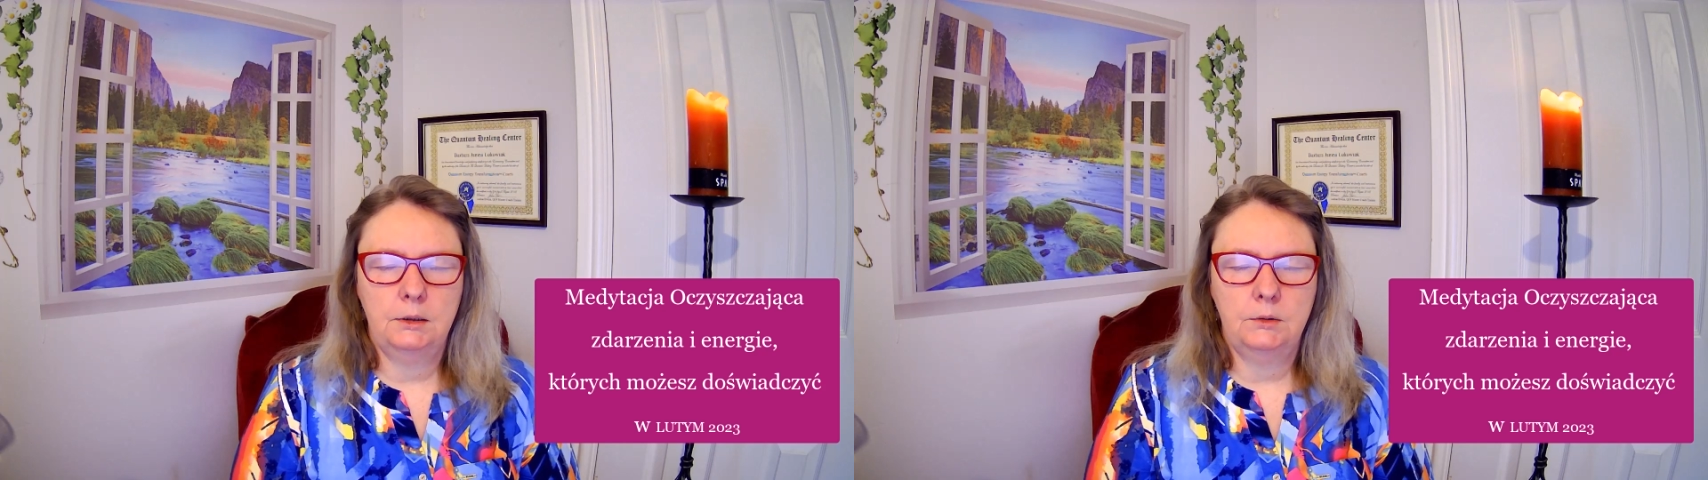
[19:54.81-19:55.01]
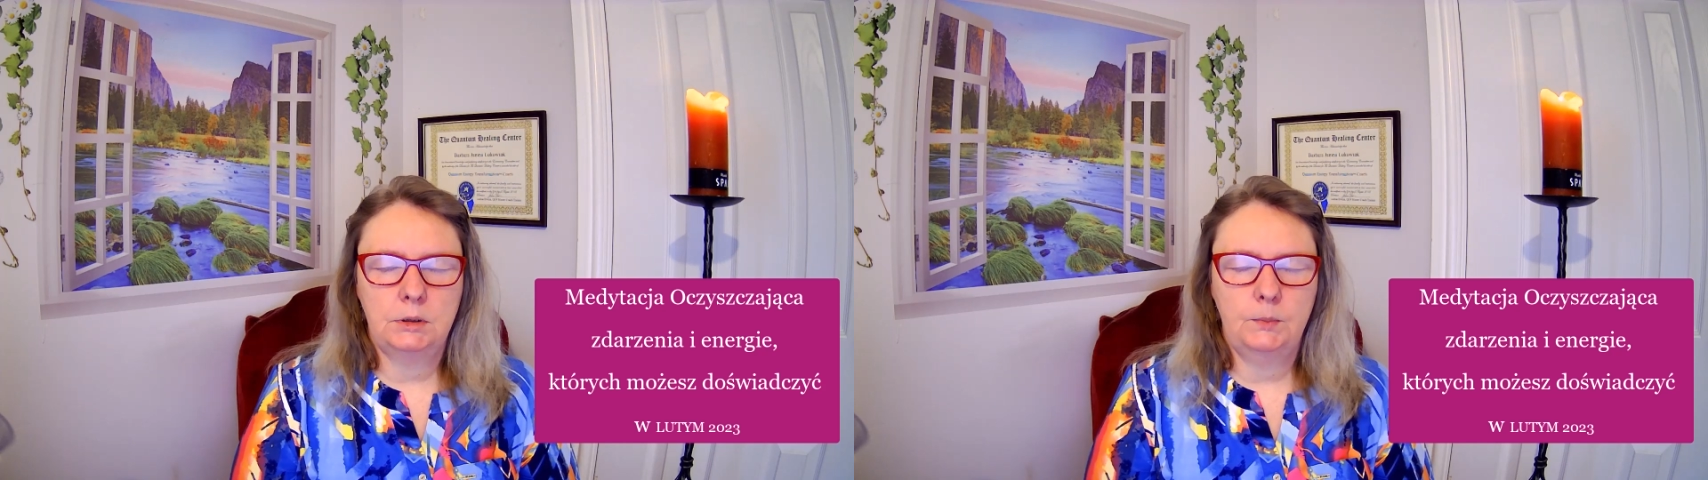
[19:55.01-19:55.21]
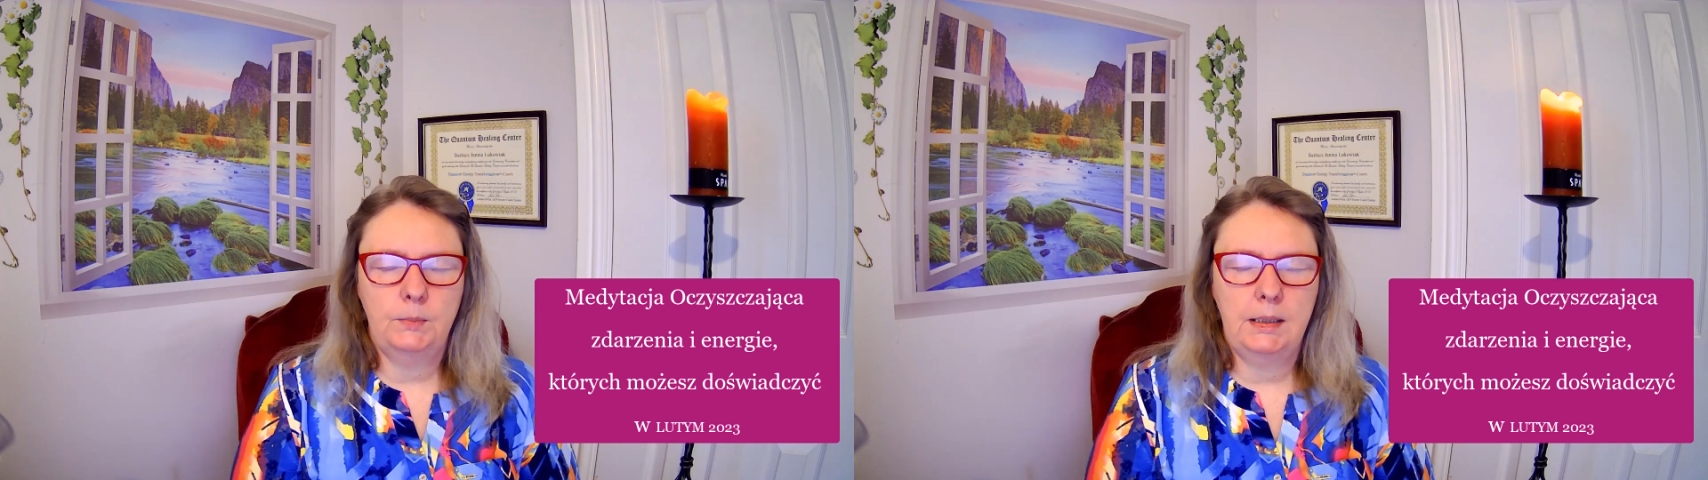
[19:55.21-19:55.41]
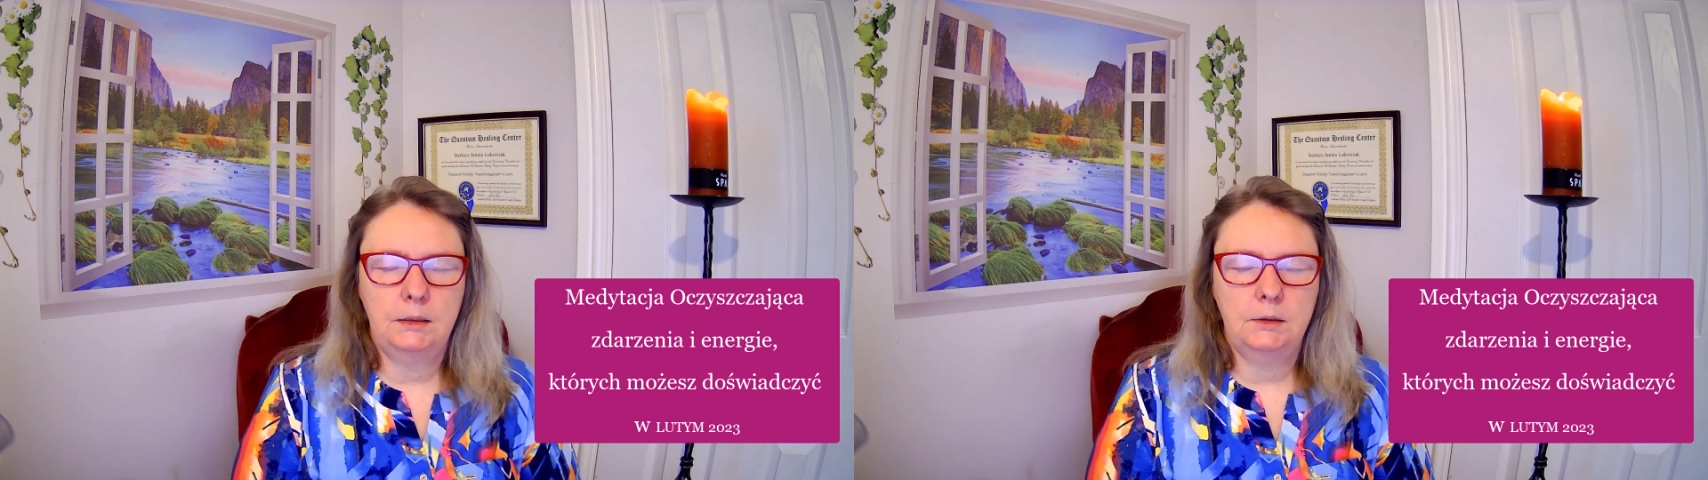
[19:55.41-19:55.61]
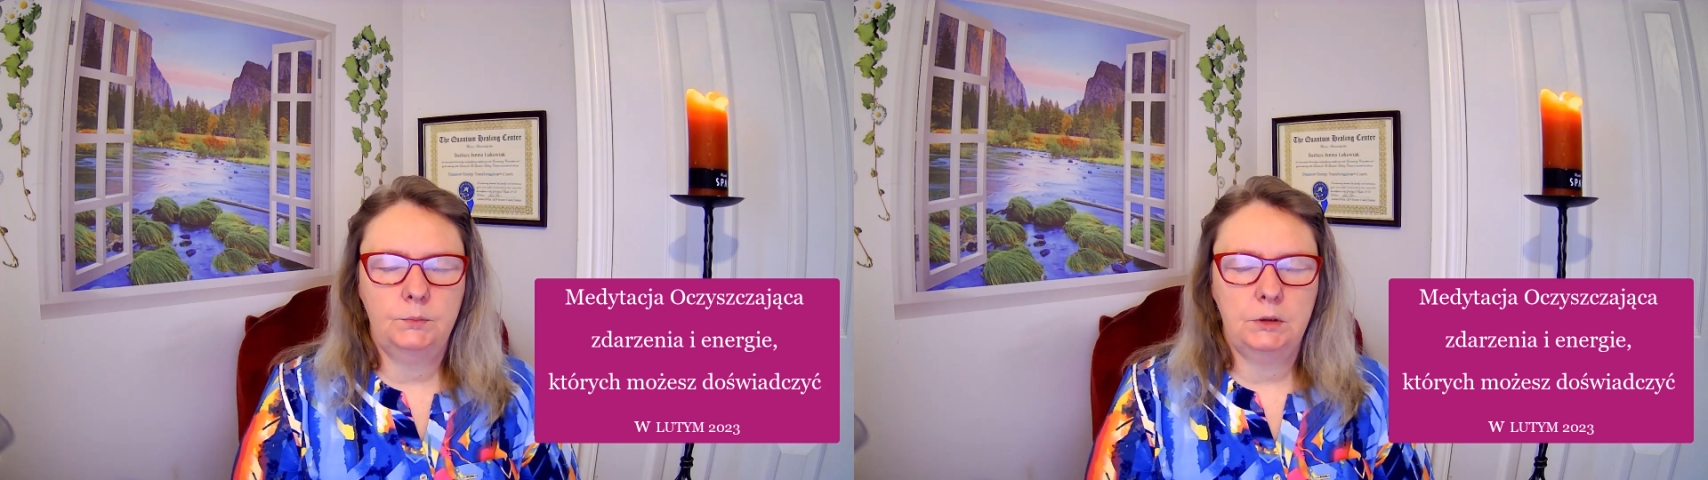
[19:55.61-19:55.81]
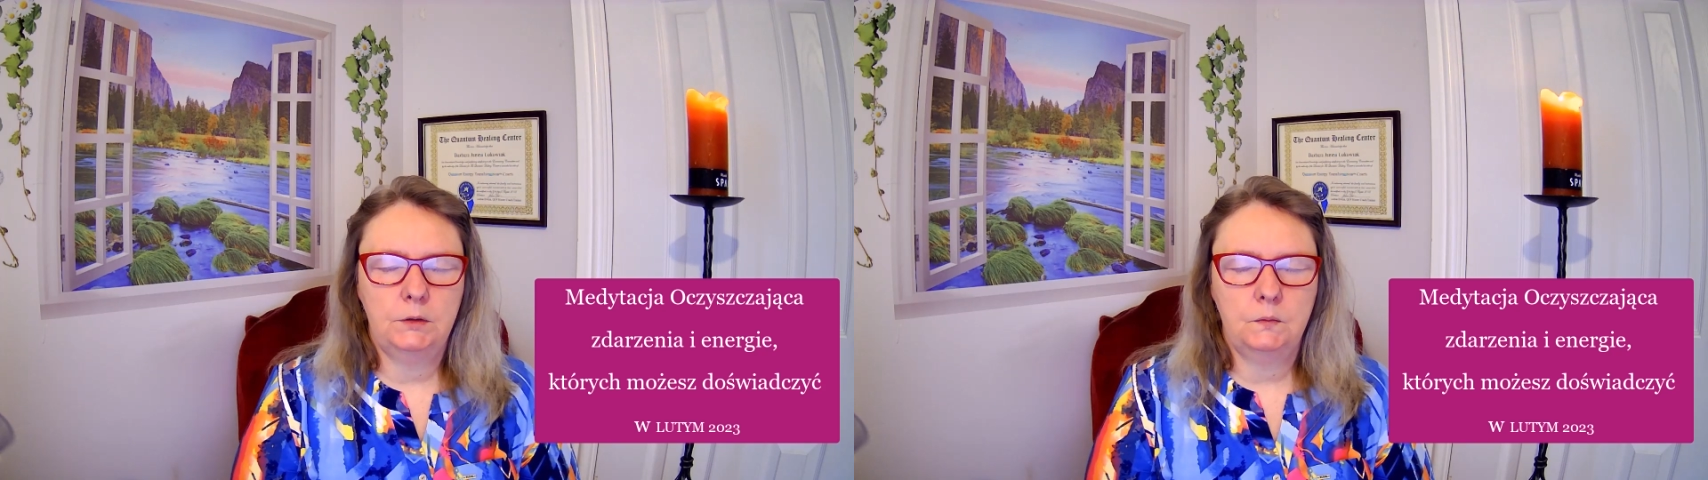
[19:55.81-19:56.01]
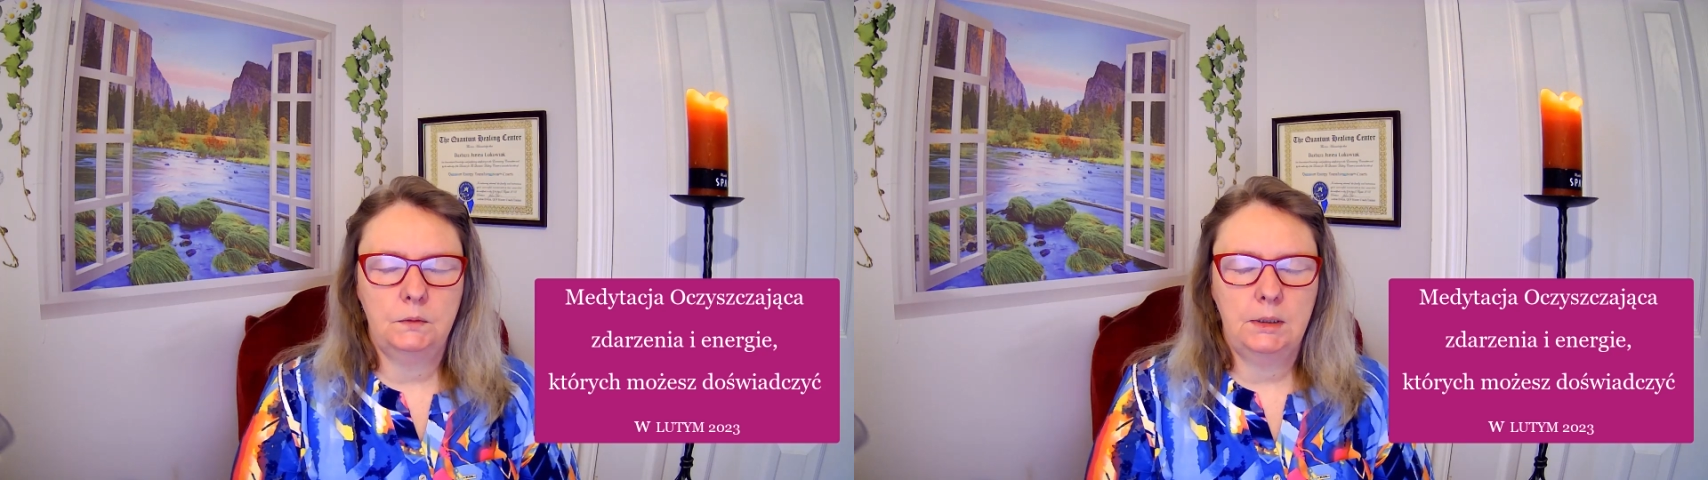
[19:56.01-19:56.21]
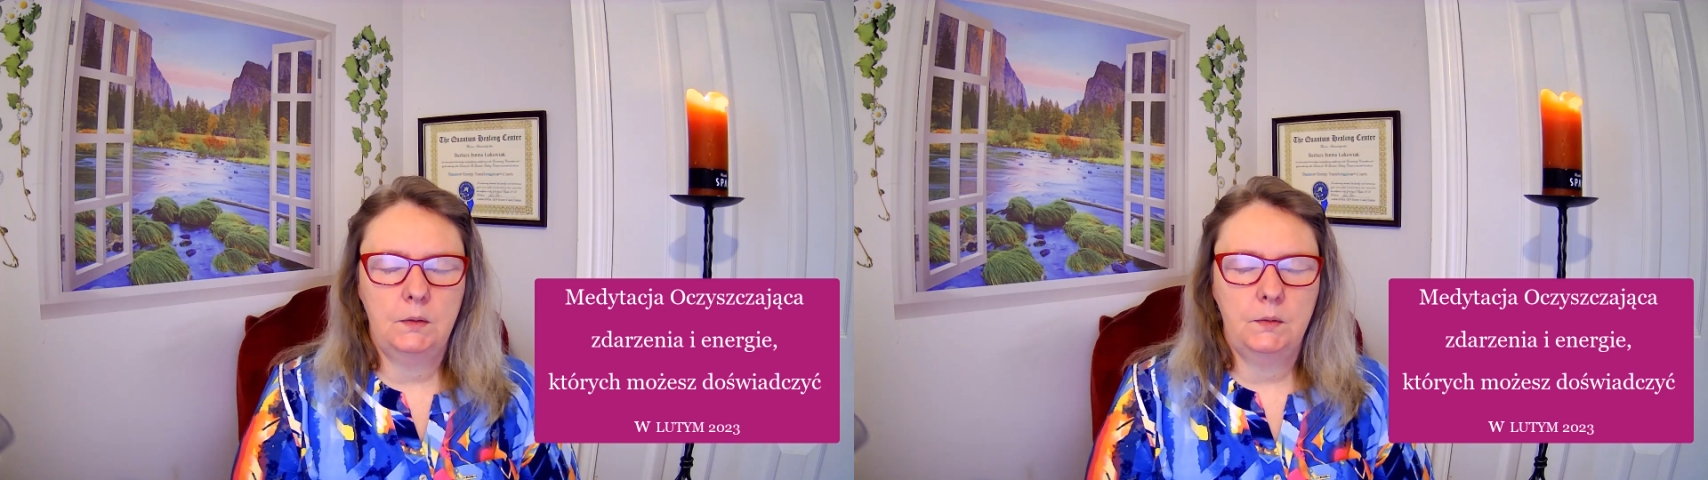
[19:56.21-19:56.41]
jeszcze bardziej
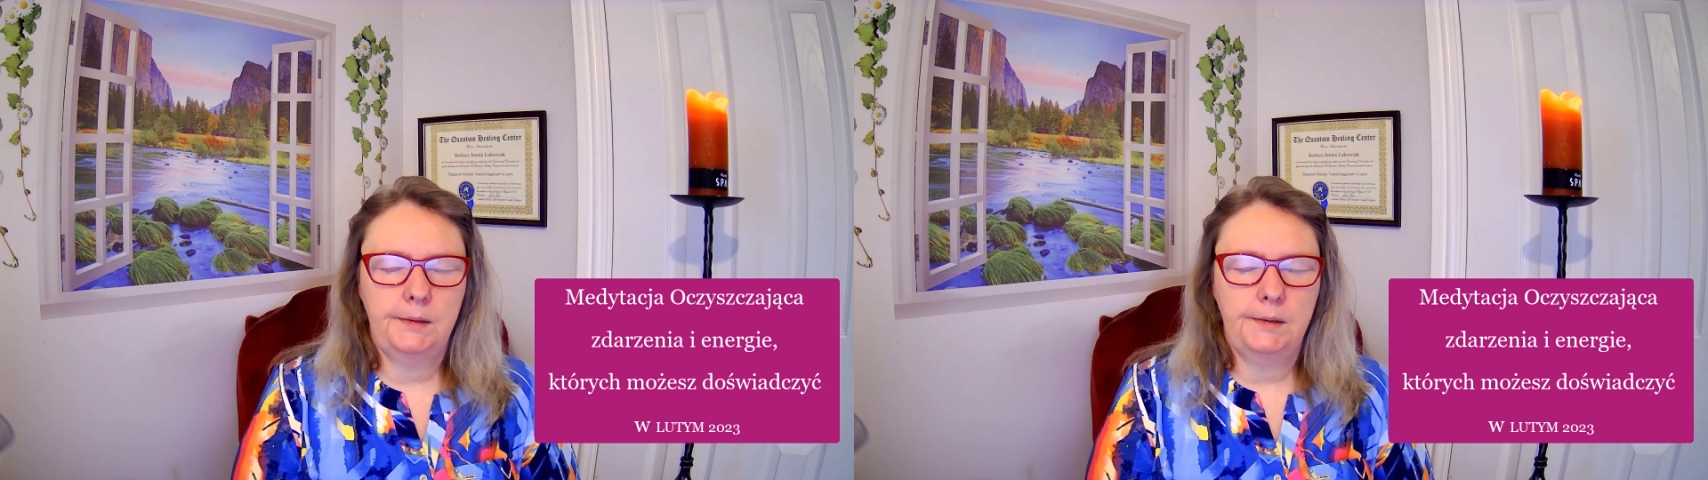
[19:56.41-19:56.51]
przesunęła.